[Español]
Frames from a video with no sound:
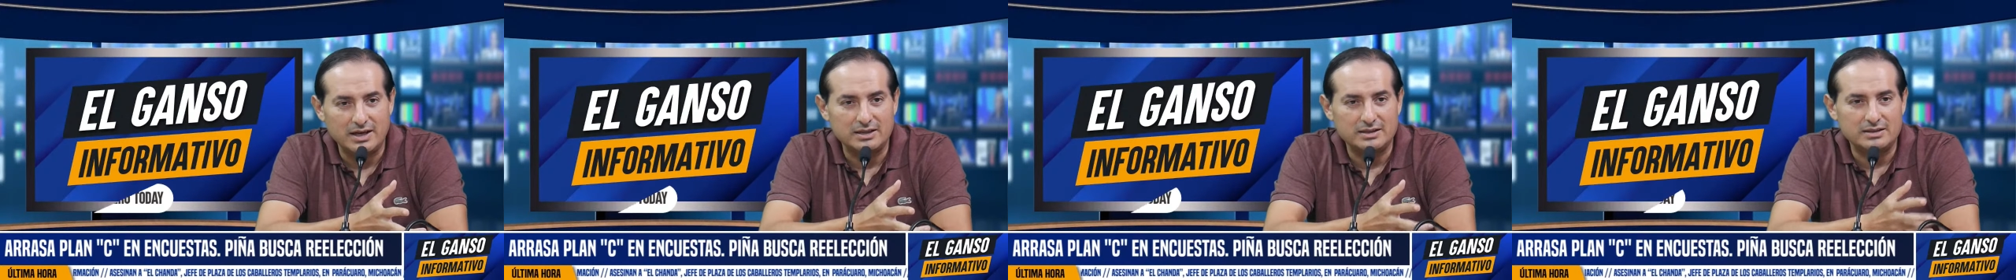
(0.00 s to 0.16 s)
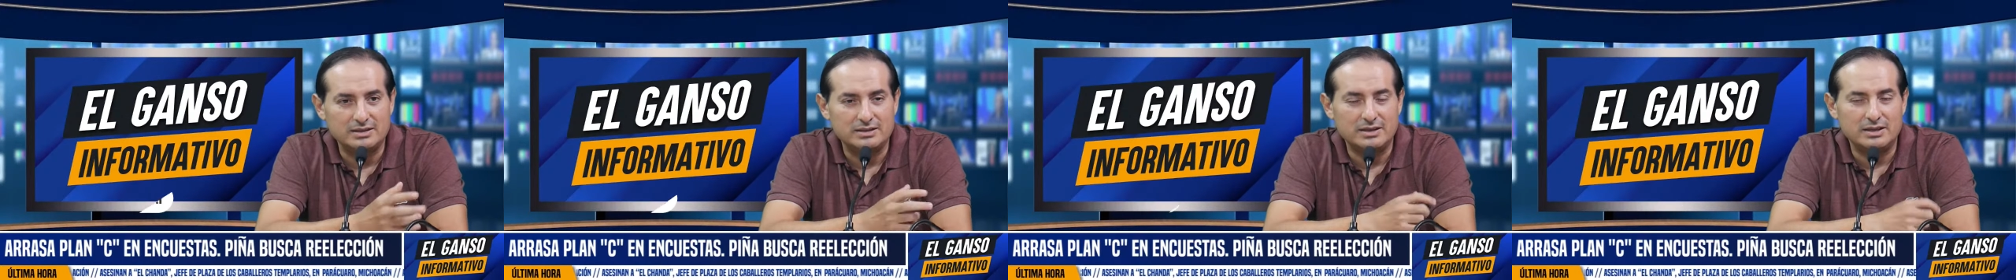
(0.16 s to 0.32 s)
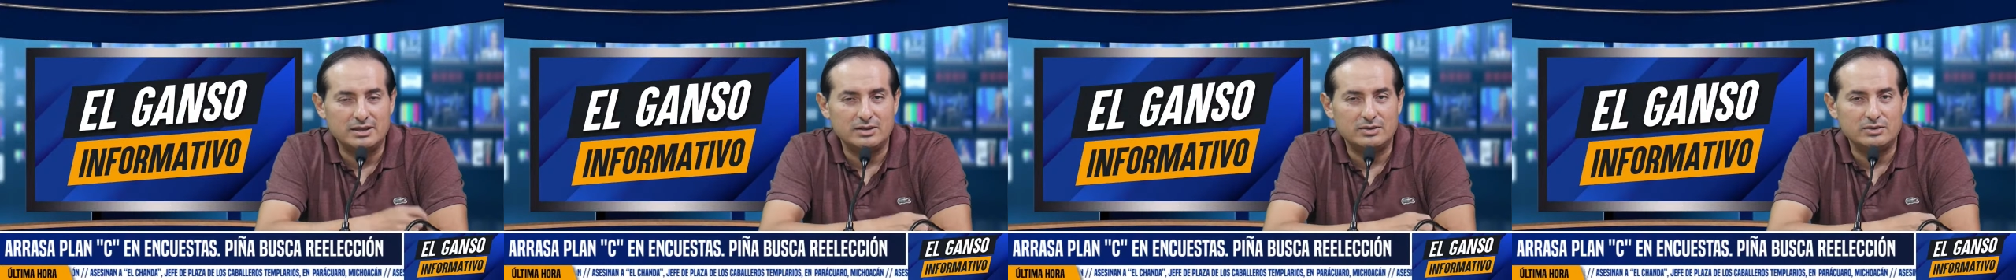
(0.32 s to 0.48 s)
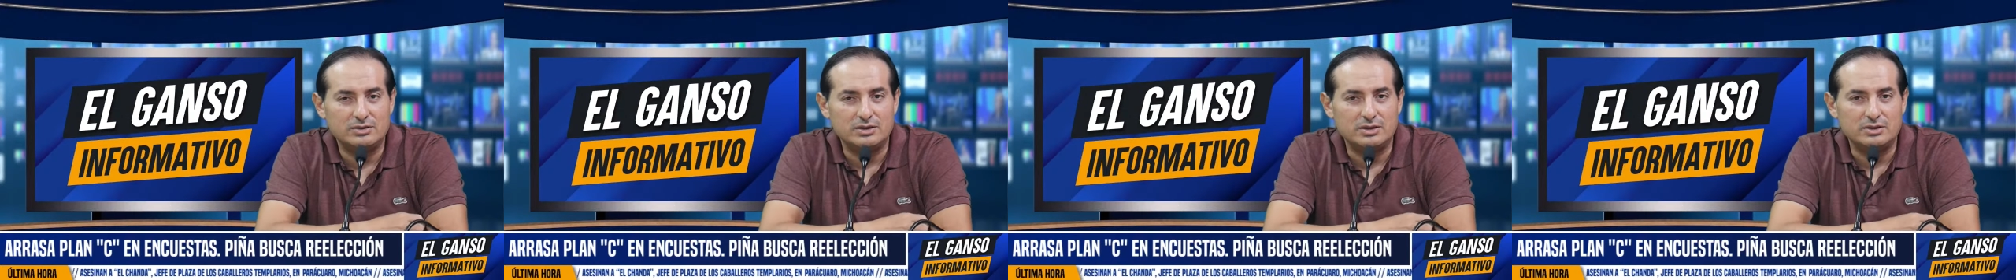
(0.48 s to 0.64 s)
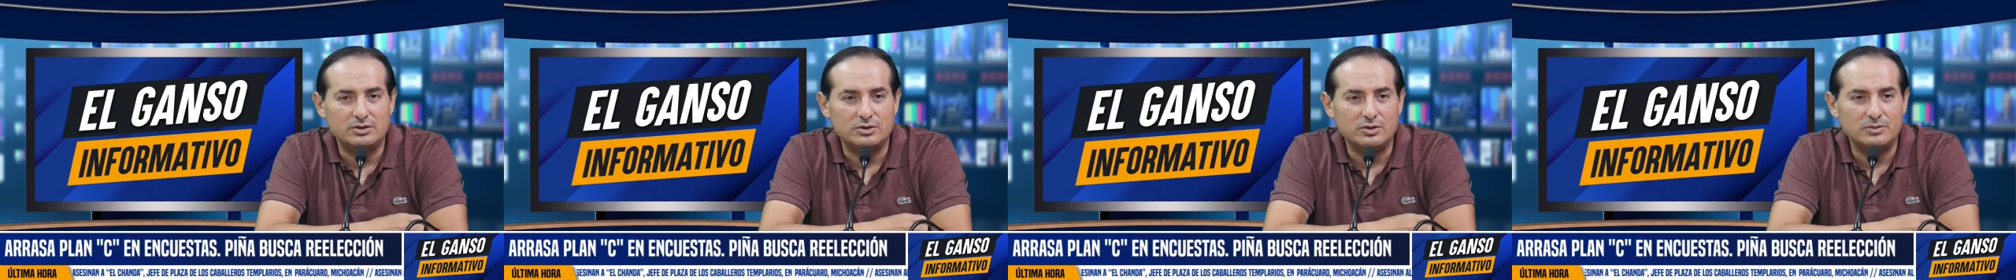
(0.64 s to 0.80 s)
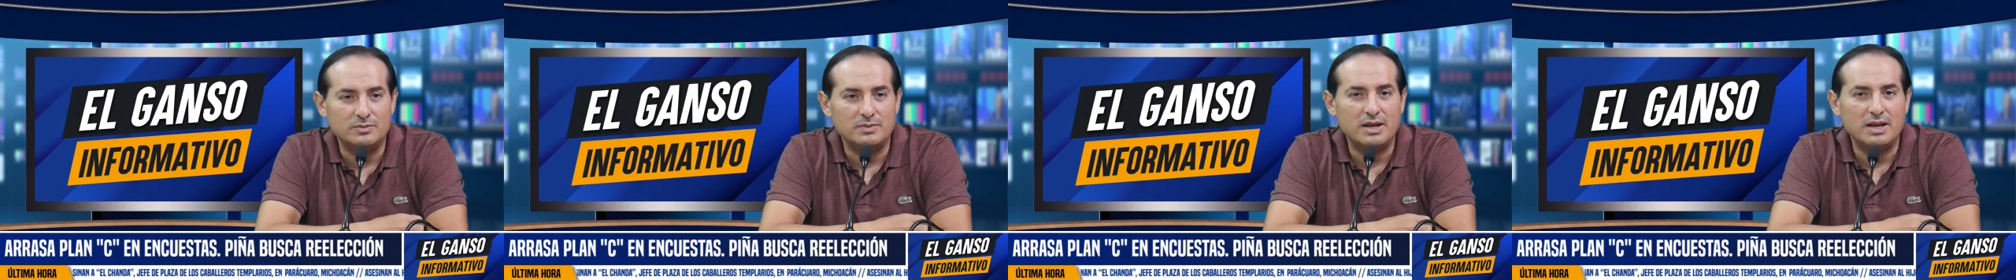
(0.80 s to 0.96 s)
ante los
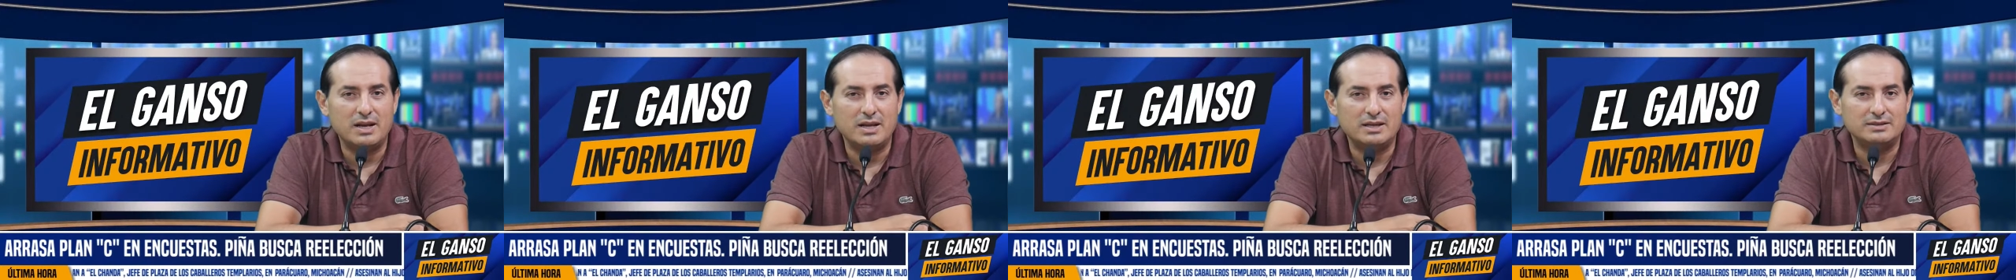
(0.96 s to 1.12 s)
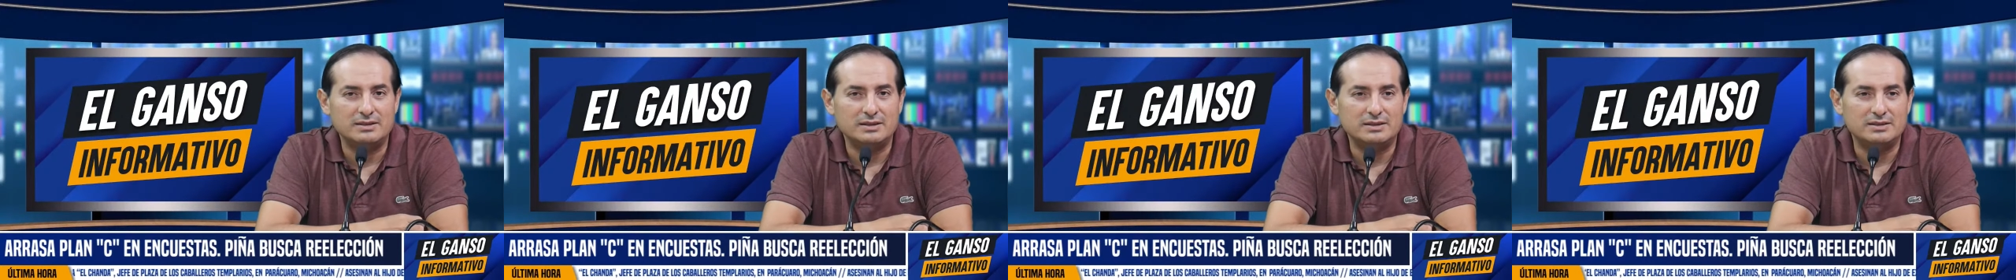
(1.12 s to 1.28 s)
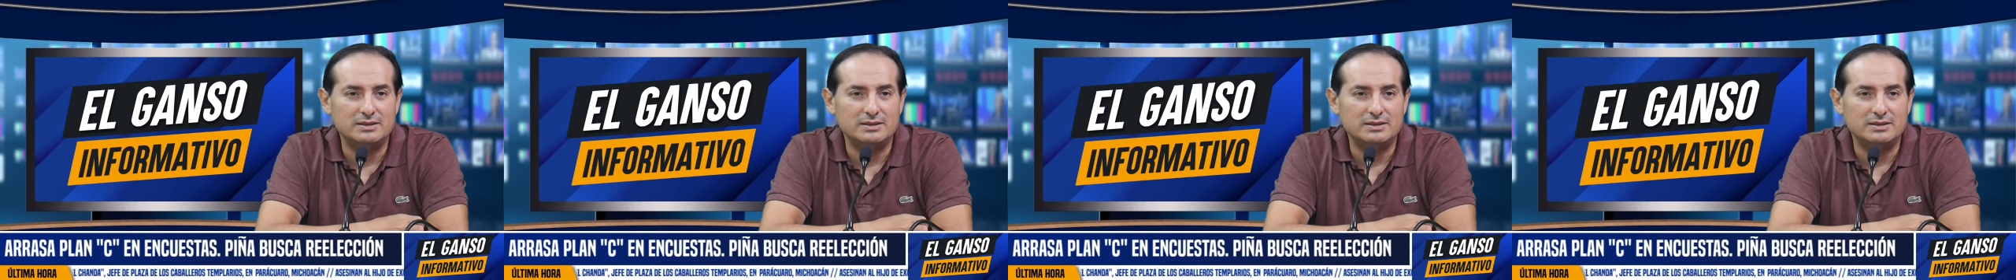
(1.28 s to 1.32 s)
que toman las